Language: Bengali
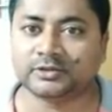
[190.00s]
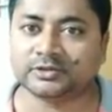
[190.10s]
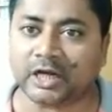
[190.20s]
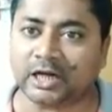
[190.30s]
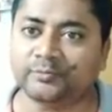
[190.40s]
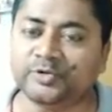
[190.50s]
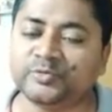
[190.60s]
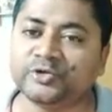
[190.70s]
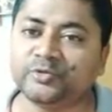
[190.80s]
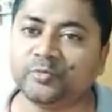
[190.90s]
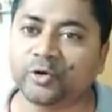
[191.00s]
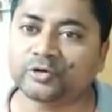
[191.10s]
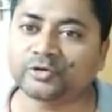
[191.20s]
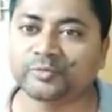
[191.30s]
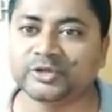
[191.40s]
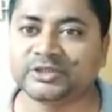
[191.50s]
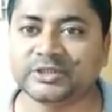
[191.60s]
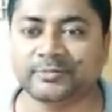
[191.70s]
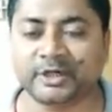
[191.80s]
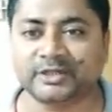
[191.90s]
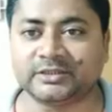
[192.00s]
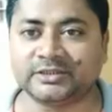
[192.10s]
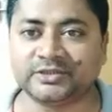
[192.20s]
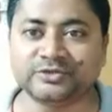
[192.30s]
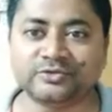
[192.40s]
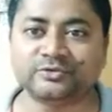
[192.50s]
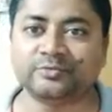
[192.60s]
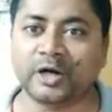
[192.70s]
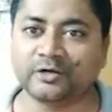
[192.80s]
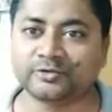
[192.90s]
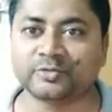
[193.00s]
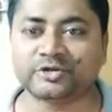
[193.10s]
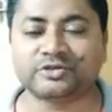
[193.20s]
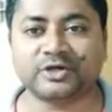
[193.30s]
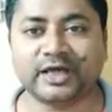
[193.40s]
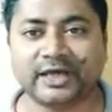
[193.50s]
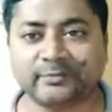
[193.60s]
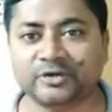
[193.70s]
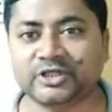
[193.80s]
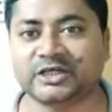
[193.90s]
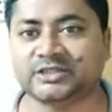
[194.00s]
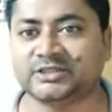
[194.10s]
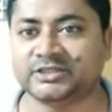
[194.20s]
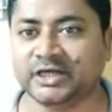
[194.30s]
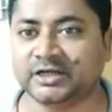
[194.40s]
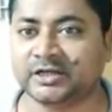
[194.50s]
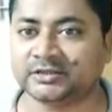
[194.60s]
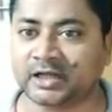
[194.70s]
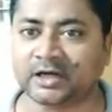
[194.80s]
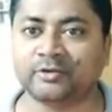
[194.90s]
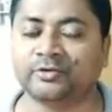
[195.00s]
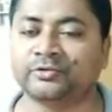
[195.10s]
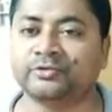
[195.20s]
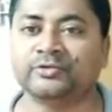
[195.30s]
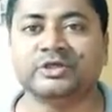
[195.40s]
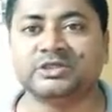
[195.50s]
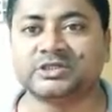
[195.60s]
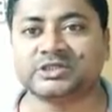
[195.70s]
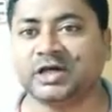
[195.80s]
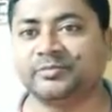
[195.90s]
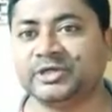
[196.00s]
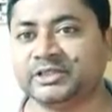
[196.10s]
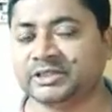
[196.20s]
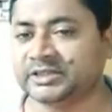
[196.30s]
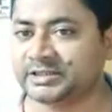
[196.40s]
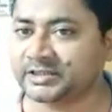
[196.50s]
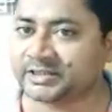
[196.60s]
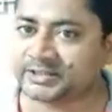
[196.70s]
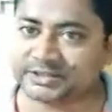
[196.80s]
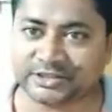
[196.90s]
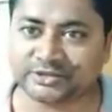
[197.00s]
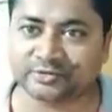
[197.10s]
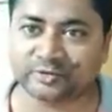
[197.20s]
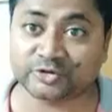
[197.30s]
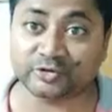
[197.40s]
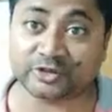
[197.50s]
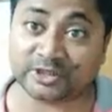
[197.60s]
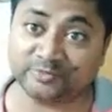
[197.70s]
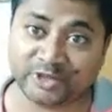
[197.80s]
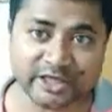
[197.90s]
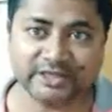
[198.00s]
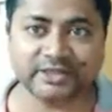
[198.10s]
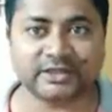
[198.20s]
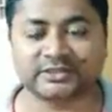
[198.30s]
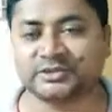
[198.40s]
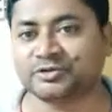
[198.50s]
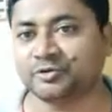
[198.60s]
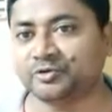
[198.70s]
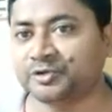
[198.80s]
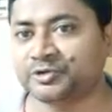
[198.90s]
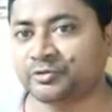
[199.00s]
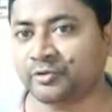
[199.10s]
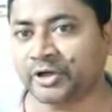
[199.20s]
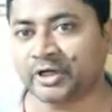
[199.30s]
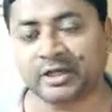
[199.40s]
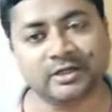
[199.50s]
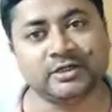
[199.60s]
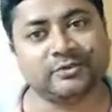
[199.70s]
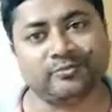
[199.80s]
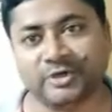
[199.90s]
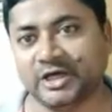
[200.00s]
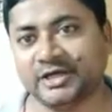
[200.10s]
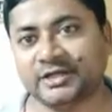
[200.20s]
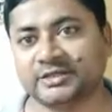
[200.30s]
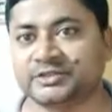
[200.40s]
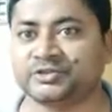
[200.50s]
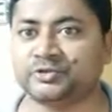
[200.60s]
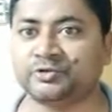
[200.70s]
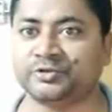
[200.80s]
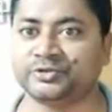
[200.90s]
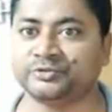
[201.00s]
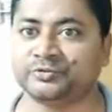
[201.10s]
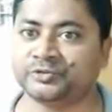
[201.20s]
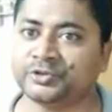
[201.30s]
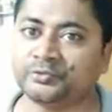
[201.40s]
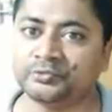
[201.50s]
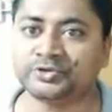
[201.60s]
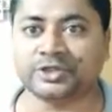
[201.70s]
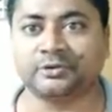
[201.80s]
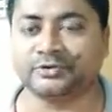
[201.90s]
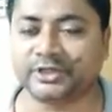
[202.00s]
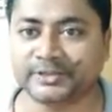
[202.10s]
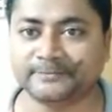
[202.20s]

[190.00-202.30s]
তারা বিভিন্ন বক্তব্য দিতে পারেন কিন্তু ভারতবর্ষ এমনই একটি জায়গা তারা কখনো সামনে থেকে সেই সমস্ত অর্থাৎ বেআইনি গাছকে সংগঠিত করেন না বেআইনি গাছকে সংগঠিত করতে উৎসাহ দেন